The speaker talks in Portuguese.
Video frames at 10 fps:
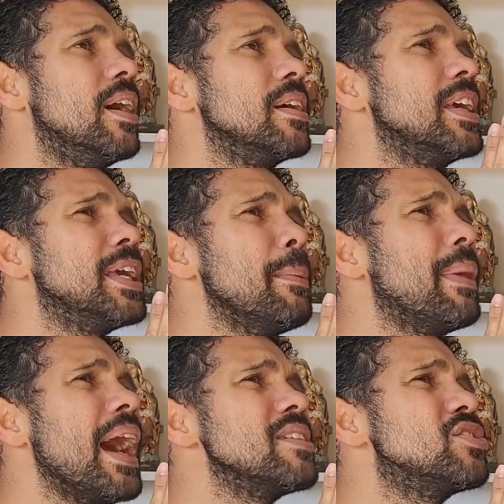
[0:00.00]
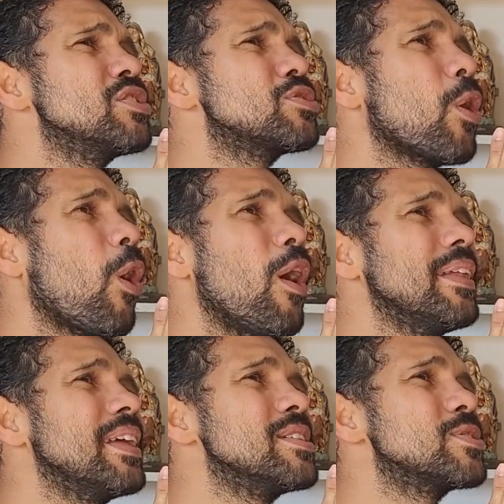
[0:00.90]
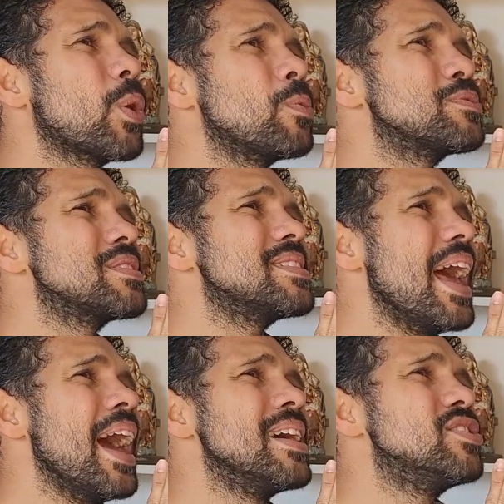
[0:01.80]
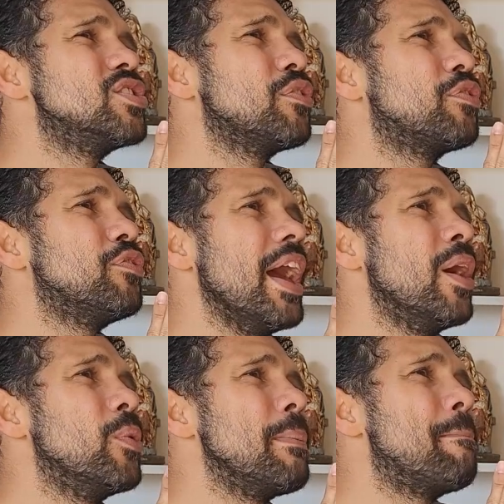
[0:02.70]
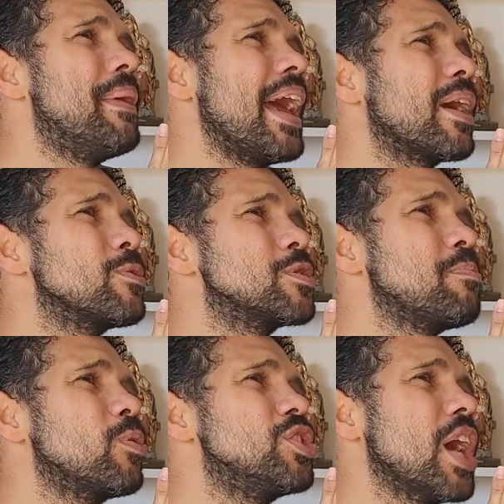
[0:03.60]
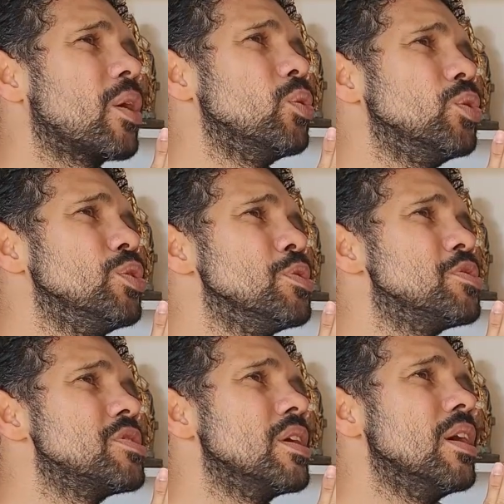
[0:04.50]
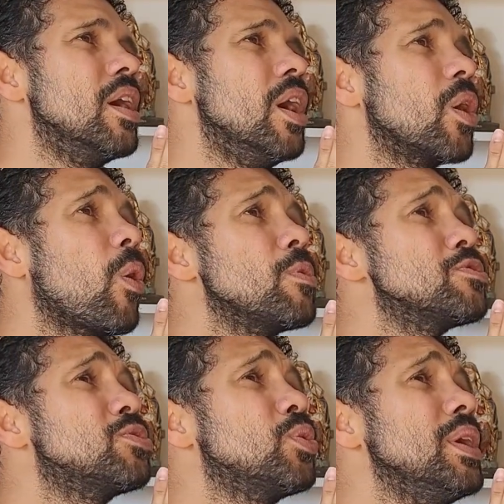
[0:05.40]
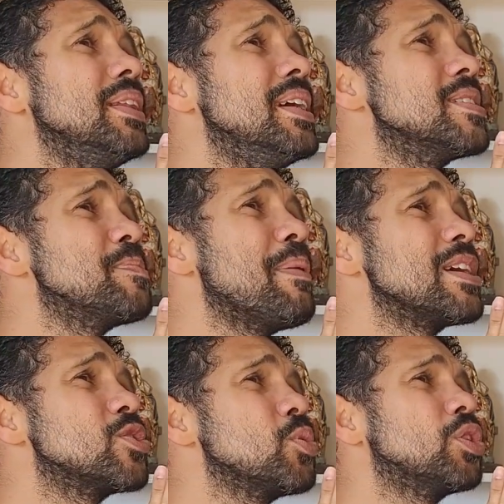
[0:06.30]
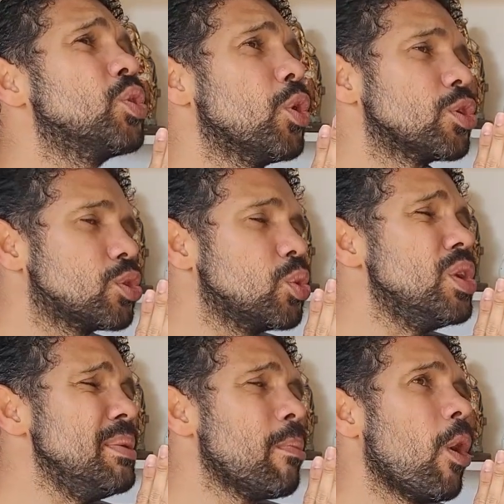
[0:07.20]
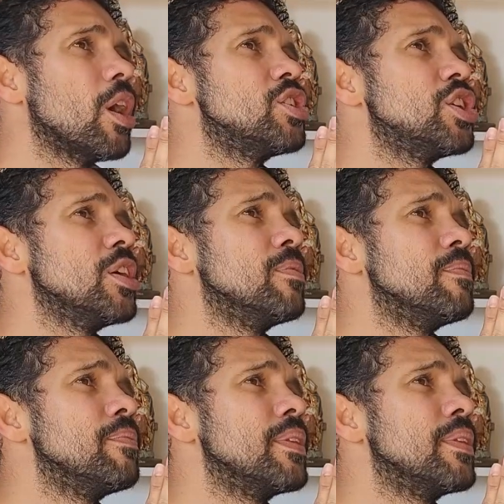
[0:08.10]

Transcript: que quebrastes rodas com serras de ferro e pregos pontiagudos, construídas para sua tortura e morte.